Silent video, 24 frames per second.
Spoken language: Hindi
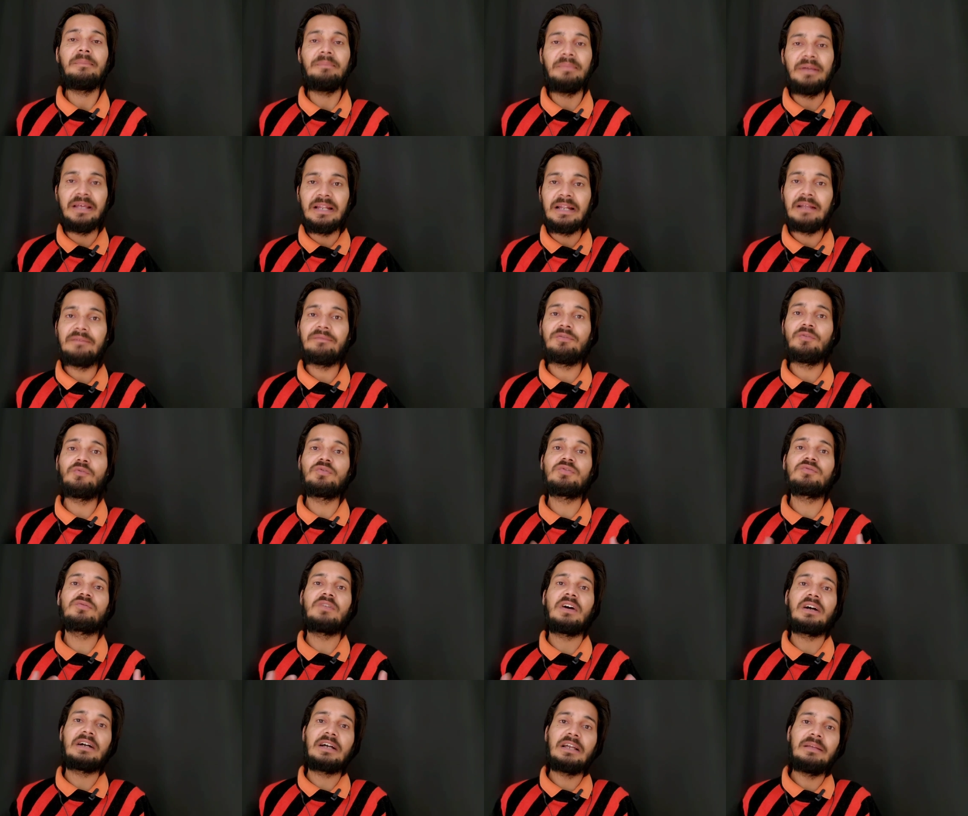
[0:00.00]
मेरे व्यूज
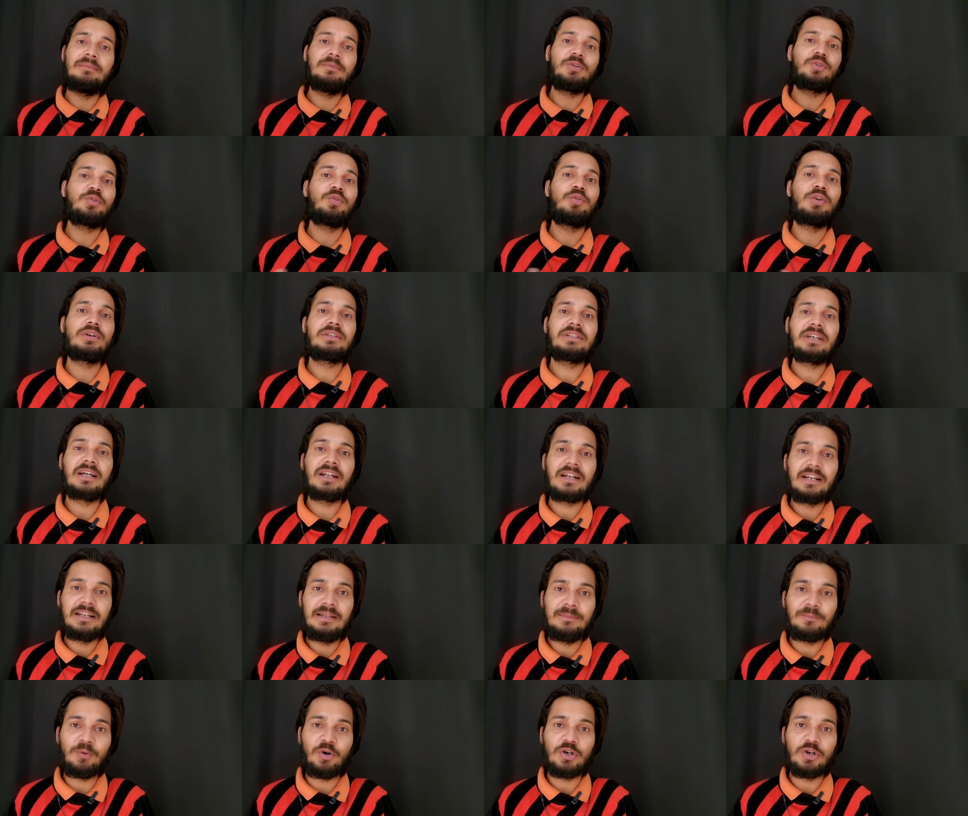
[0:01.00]
वाकई में दो हजार नहीं